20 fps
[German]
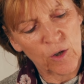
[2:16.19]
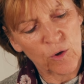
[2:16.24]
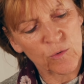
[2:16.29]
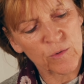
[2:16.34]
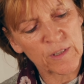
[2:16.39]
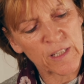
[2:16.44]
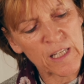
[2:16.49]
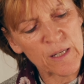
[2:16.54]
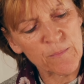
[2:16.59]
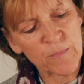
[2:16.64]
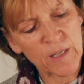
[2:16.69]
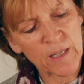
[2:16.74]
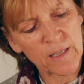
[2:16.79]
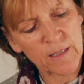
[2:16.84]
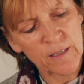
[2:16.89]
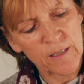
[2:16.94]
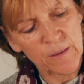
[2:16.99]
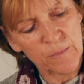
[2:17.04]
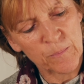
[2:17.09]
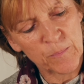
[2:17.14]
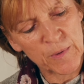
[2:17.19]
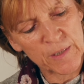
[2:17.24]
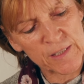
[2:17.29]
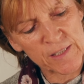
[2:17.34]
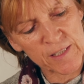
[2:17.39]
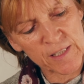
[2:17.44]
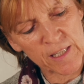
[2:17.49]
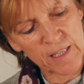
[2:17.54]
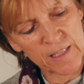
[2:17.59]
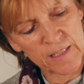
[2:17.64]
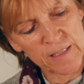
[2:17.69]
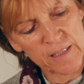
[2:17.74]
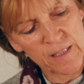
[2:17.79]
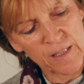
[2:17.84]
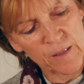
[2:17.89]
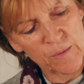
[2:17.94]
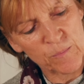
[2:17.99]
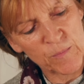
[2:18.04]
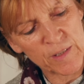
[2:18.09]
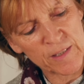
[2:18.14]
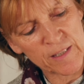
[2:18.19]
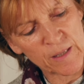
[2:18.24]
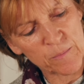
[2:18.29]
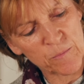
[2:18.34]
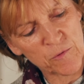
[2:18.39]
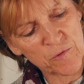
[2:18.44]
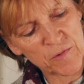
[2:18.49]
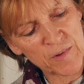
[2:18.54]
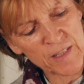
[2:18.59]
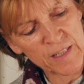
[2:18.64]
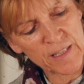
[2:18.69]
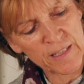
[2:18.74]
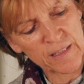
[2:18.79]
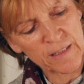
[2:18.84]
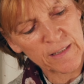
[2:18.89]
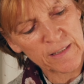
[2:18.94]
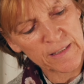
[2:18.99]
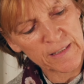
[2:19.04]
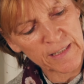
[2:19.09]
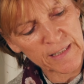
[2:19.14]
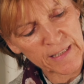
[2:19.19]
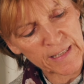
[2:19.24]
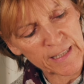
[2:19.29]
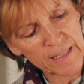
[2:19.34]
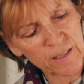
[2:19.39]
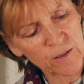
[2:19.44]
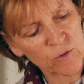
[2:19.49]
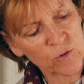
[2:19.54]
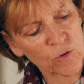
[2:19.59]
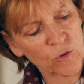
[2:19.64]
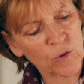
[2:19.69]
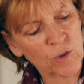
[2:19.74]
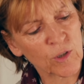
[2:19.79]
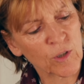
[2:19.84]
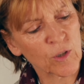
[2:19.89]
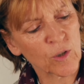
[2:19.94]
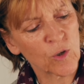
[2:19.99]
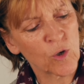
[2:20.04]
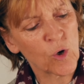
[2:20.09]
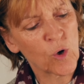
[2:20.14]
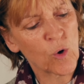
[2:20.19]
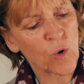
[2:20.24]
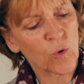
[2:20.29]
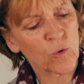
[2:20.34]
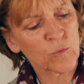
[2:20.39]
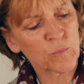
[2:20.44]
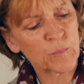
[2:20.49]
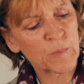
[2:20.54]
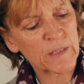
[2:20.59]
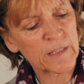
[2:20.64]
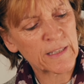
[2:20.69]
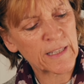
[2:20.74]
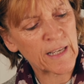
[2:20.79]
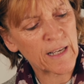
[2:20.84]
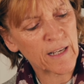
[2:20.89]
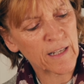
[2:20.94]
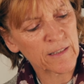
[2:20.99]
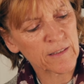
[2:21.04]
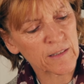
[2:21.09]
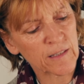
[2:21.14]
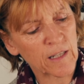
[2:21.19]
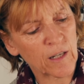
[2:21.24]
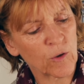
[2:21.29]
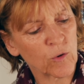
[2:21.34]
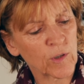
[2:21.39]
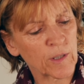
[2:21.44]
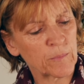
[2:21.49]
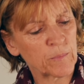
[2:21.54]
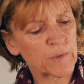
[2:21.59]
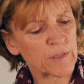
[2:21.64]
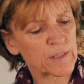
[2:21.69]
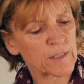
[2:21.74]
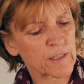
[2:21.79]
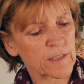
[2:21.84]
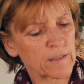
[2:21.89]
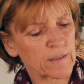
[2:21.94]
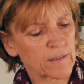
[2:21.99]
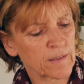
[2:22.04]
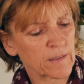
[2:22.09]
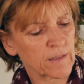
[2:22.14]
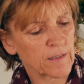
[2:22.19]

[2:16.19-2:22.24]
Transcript: und immer ein bisschen mit dem Finger dagegen drücken und mit der Hand auch ein bisschen.